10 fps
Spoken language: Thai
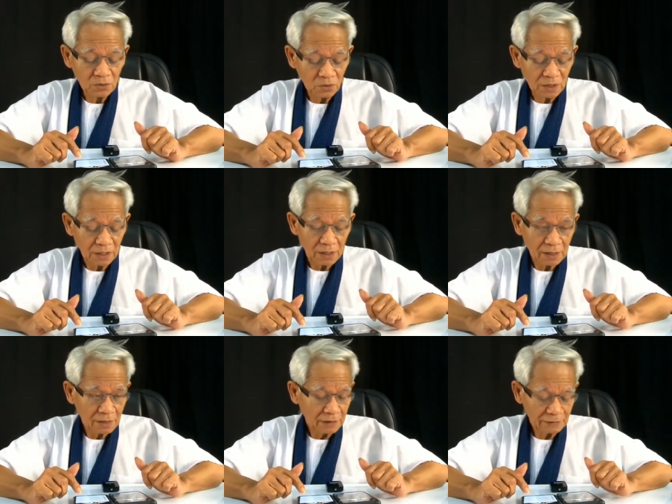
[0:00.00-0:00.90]
ลุงเล
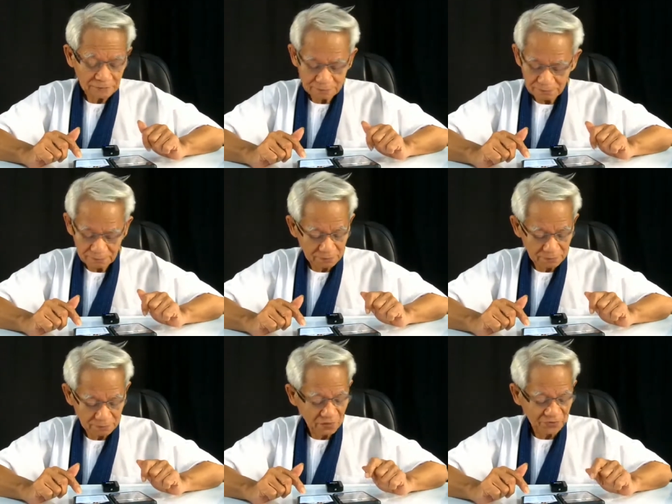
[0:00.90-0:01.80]
แล้วนะ
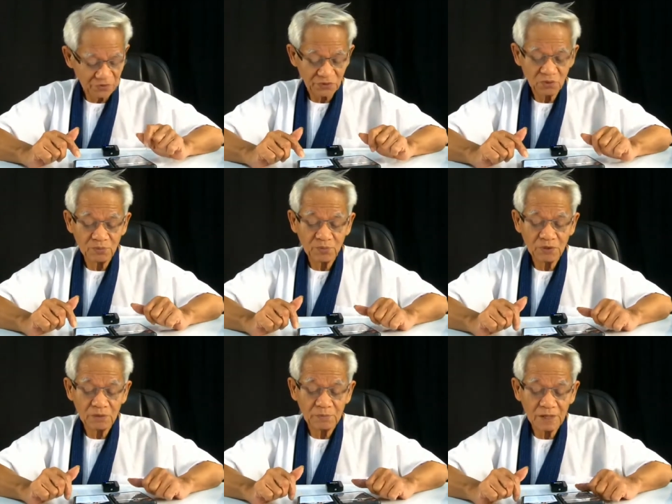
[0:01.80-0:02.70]
สี่ทุ่มพ
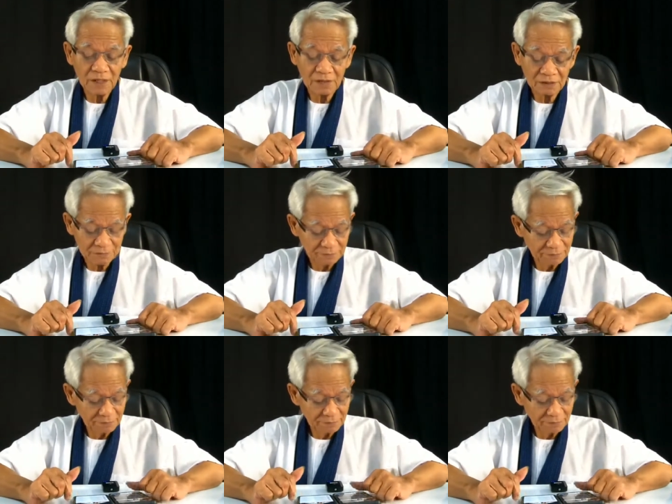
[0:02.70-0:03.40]
อดีเป๊ะเลย